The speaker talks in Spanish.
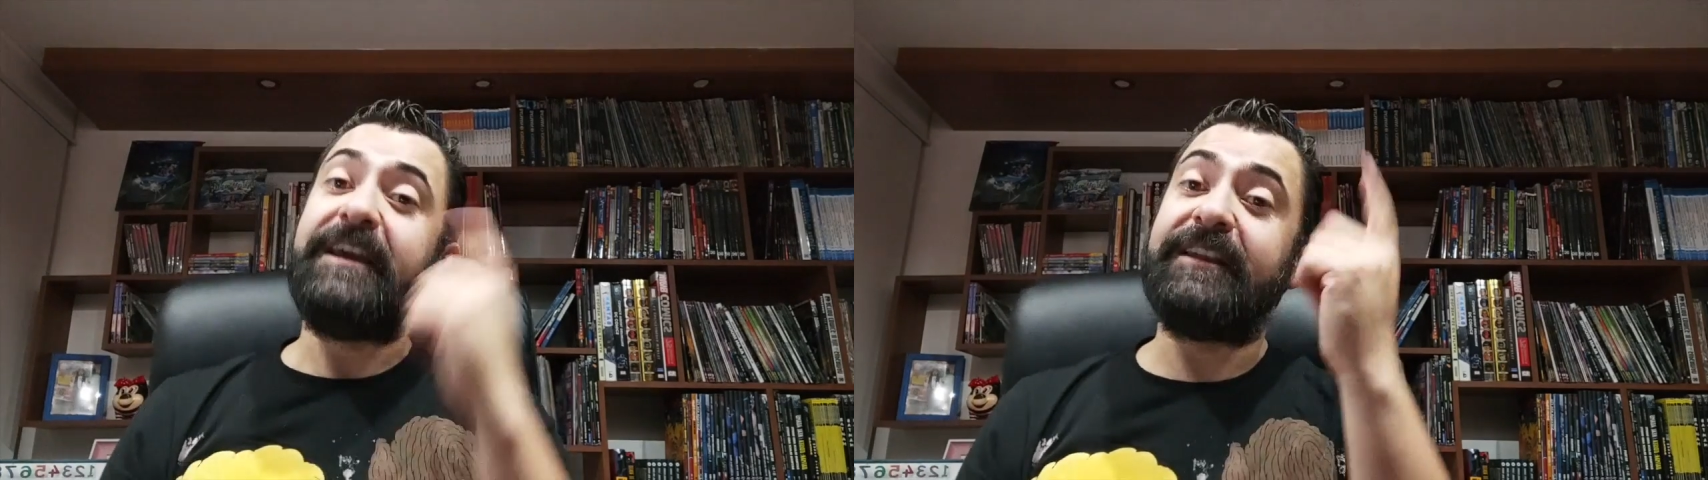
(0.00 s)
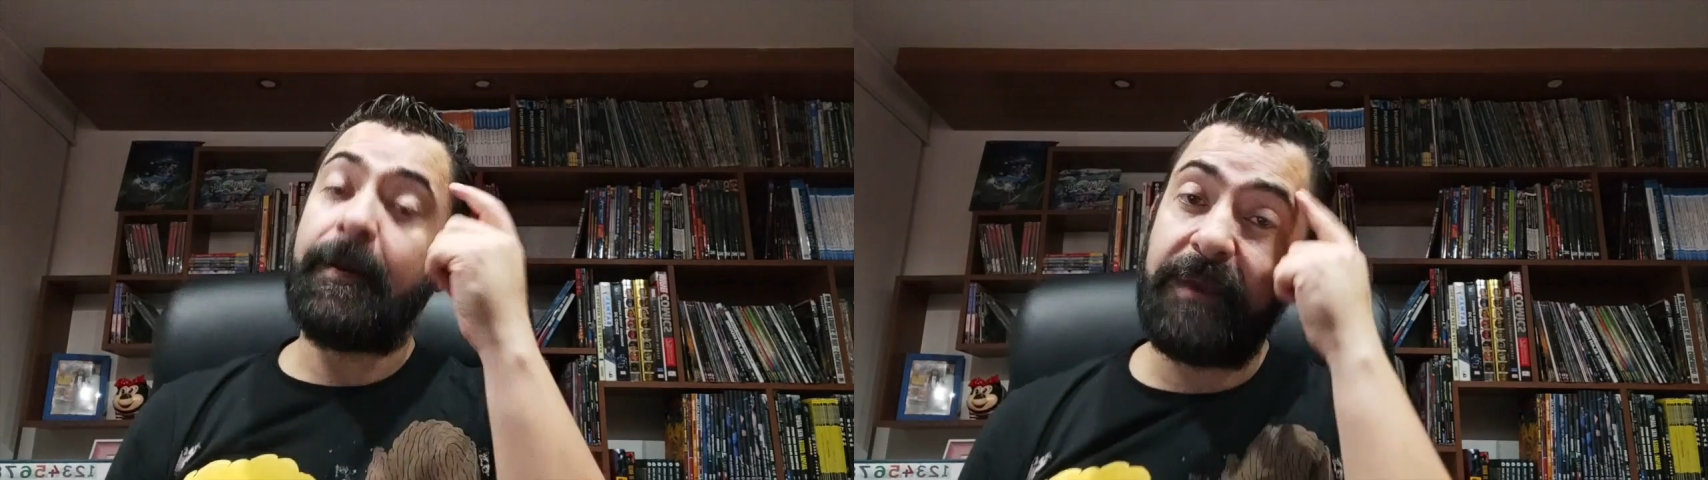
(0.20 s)

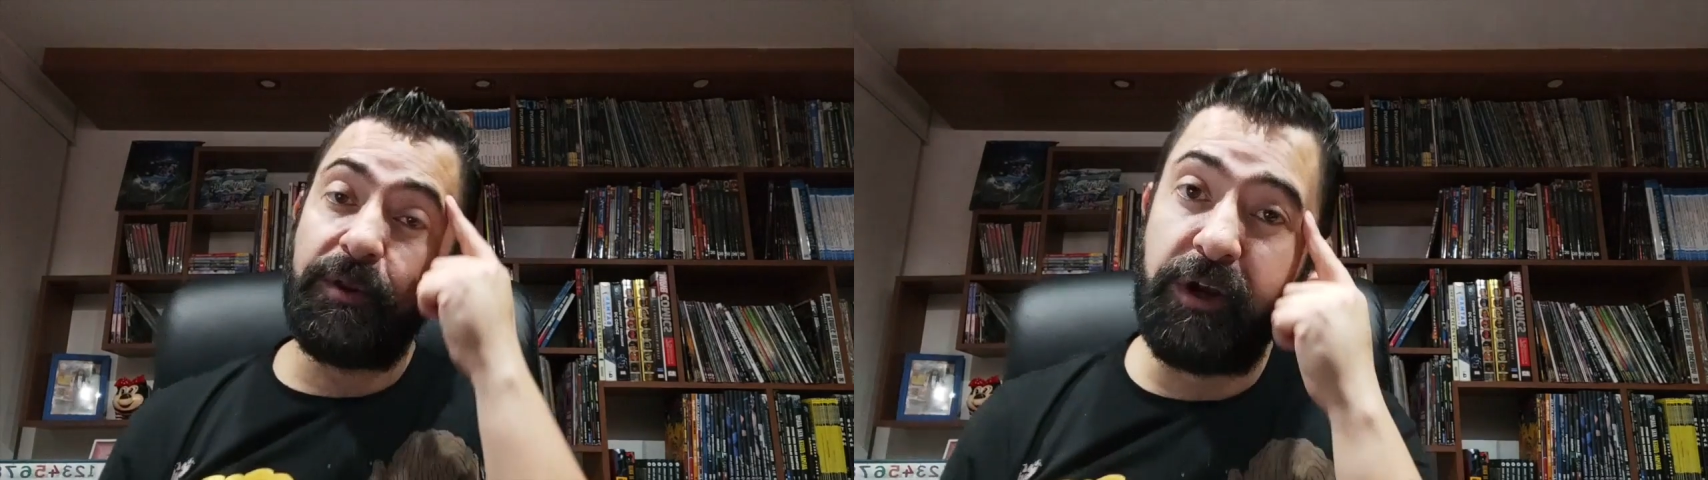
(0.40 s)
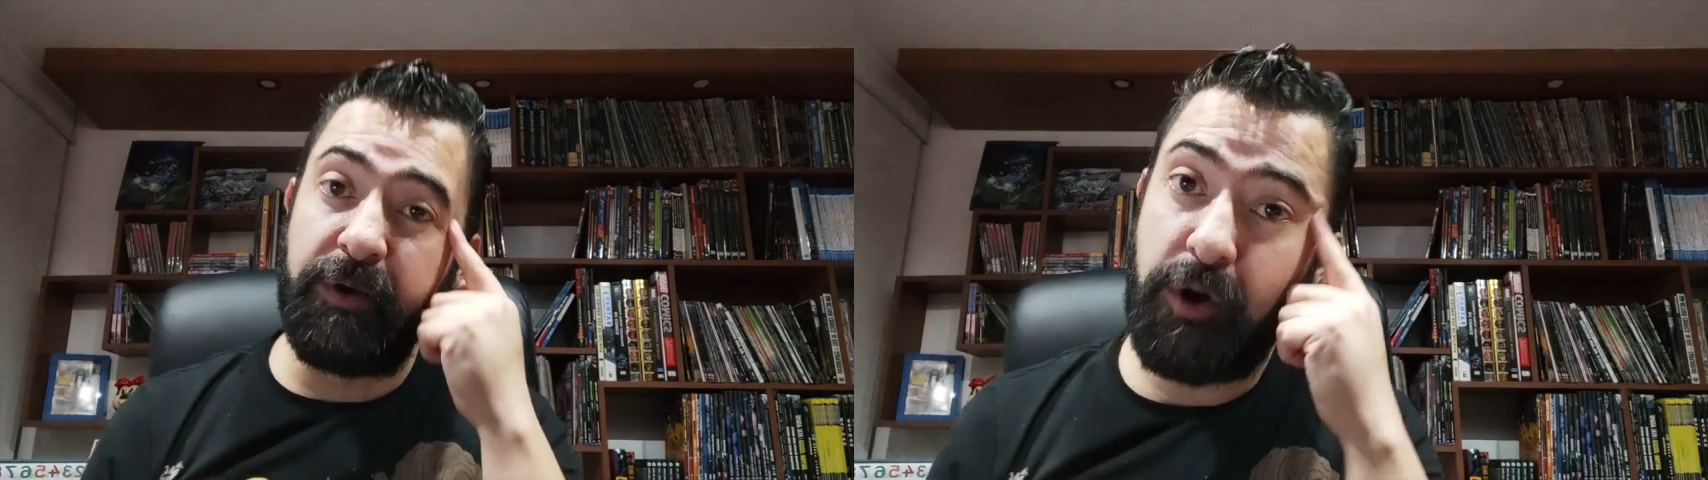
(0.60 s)
Y
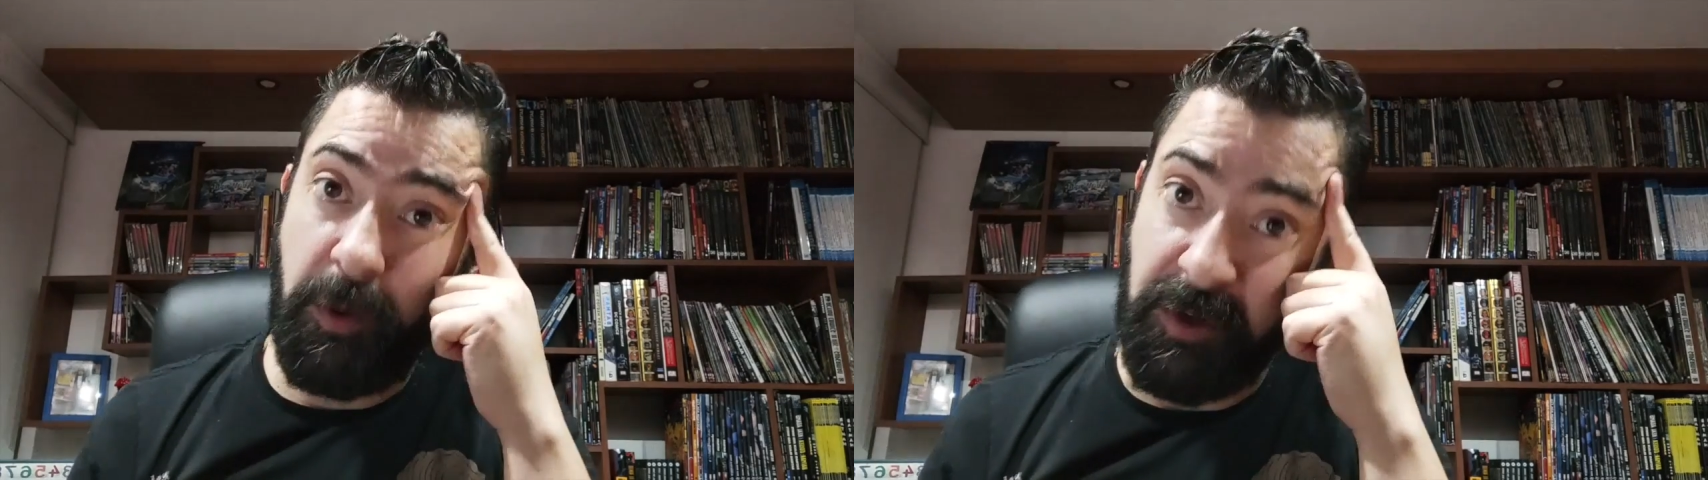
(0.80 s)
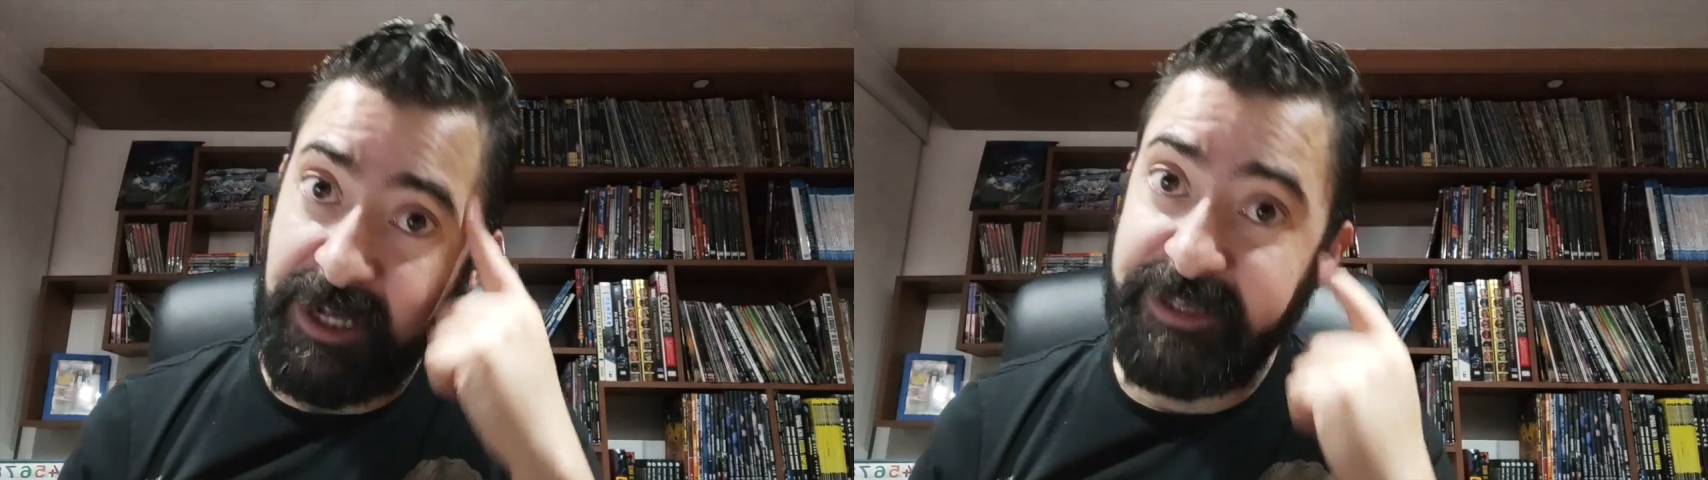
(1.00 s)
también un libro
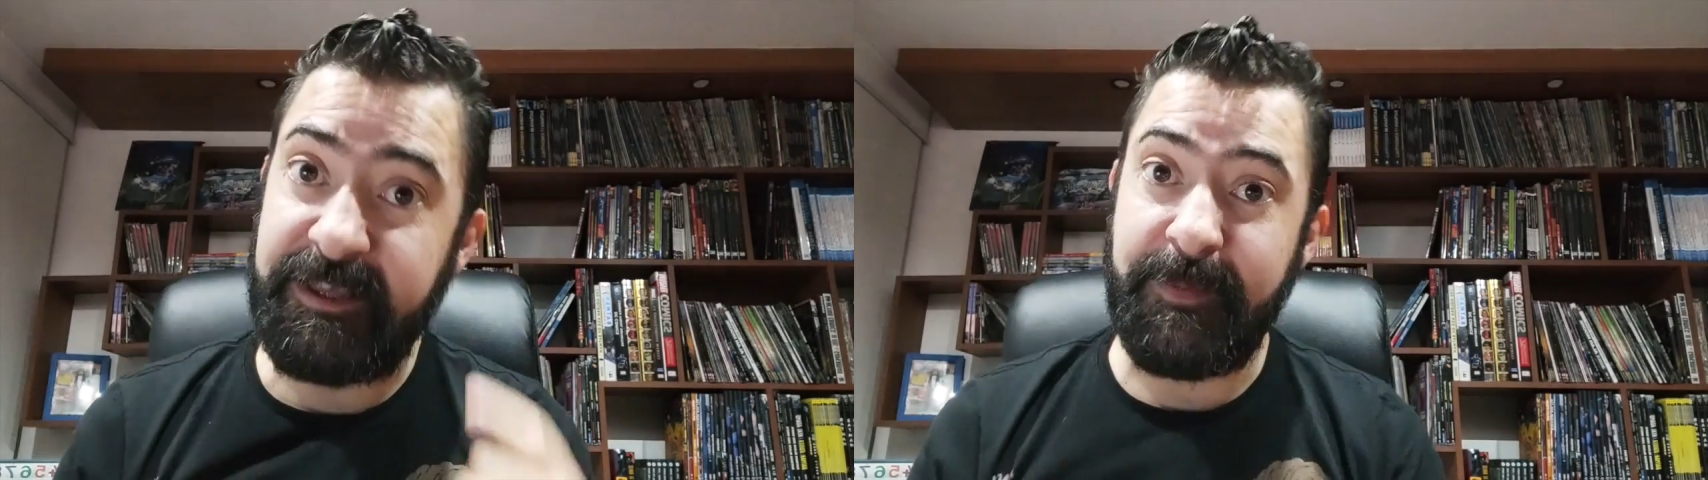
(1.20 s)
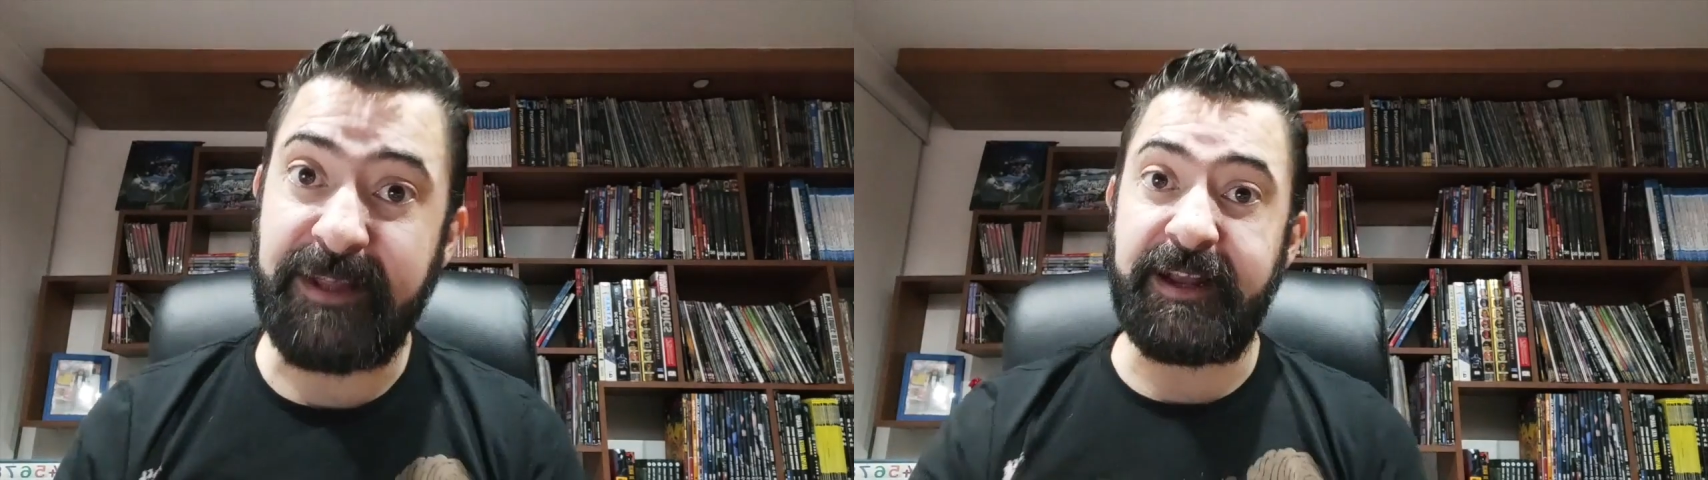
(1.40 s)
como tal de
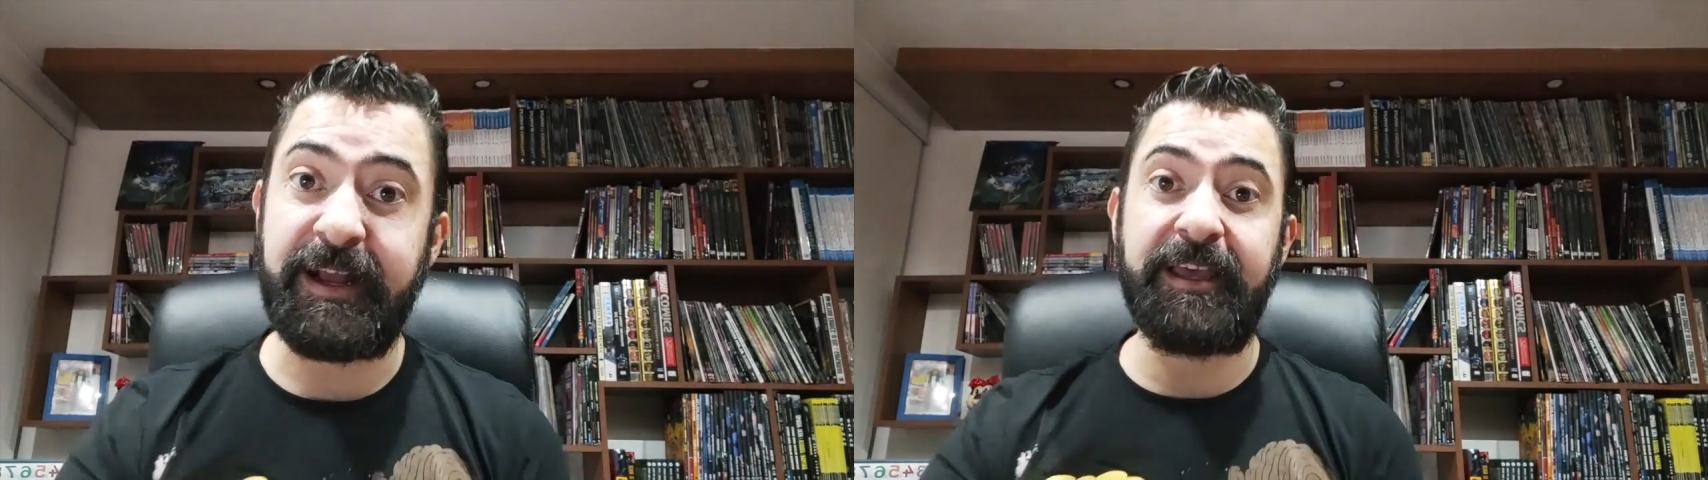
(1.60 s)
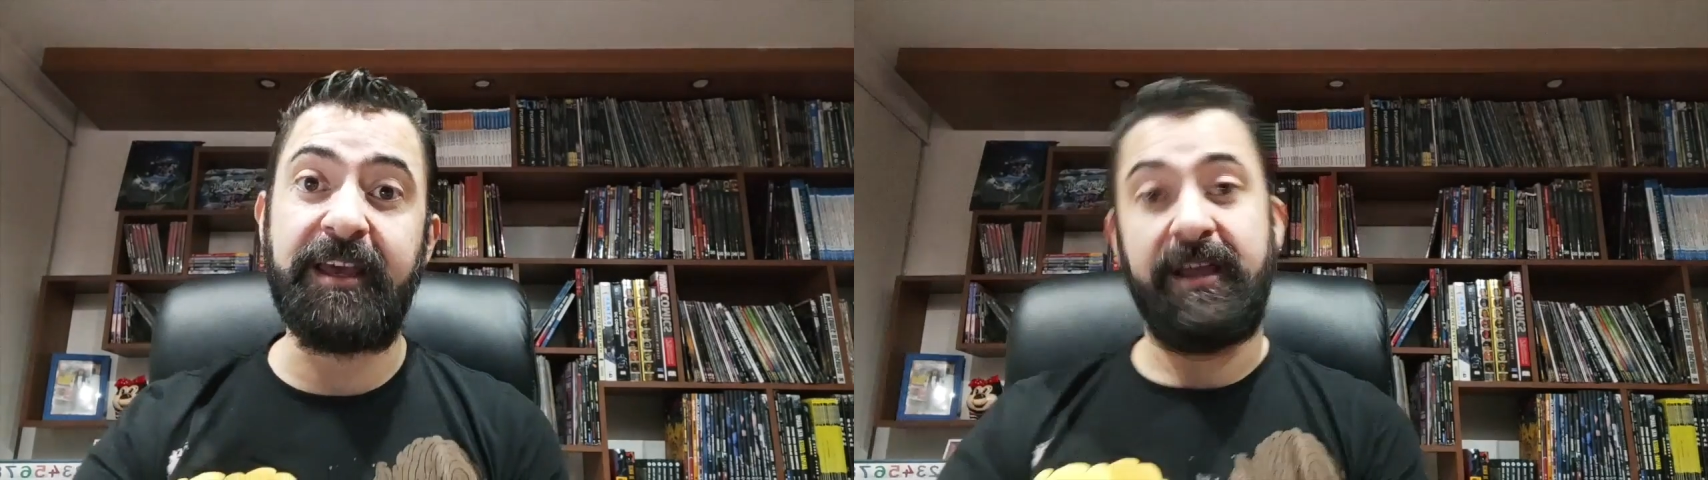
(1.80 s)

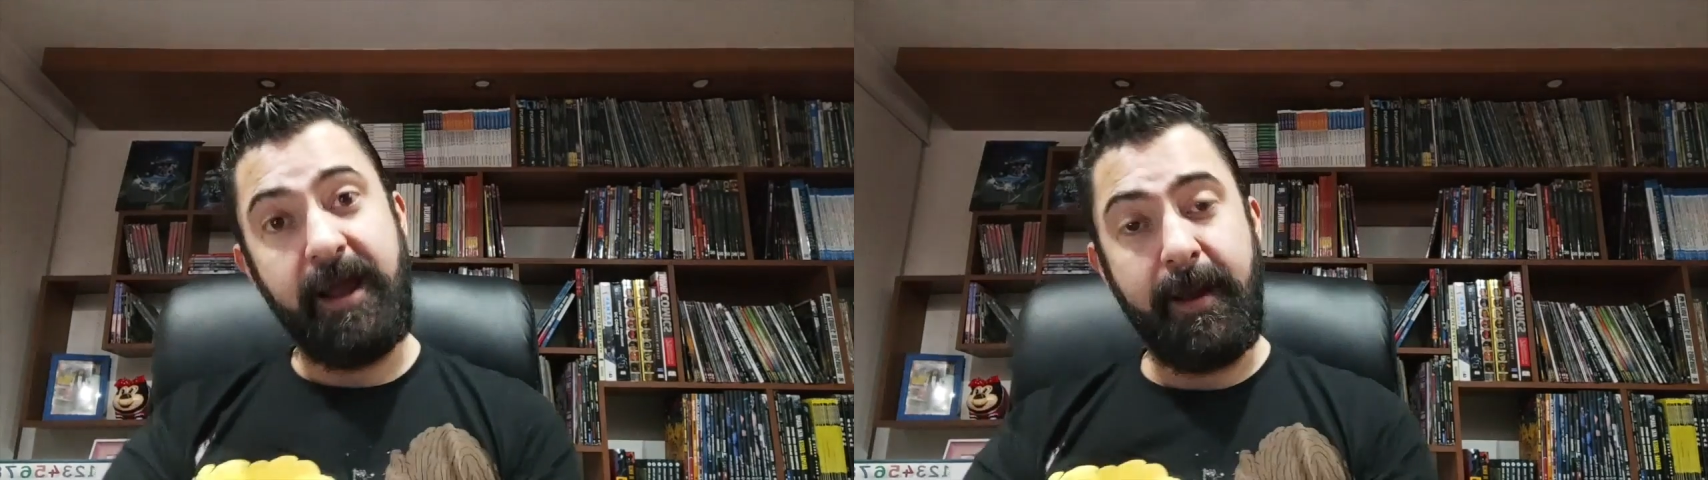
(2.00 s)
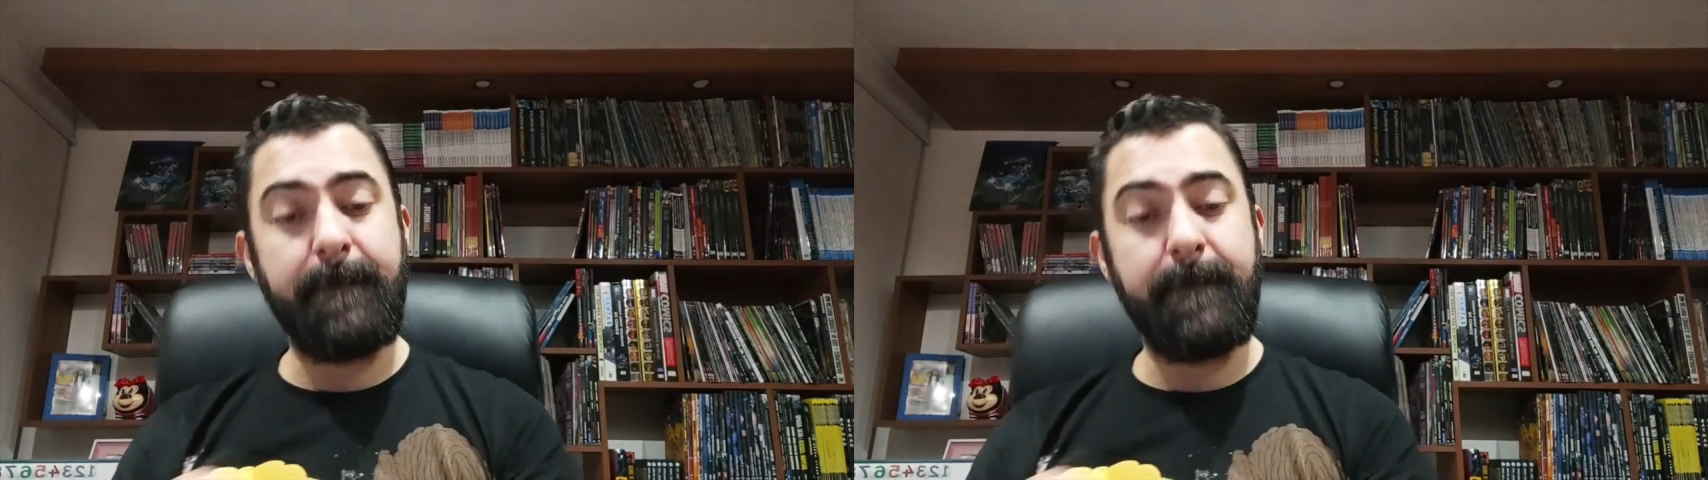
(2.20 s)
temática geek.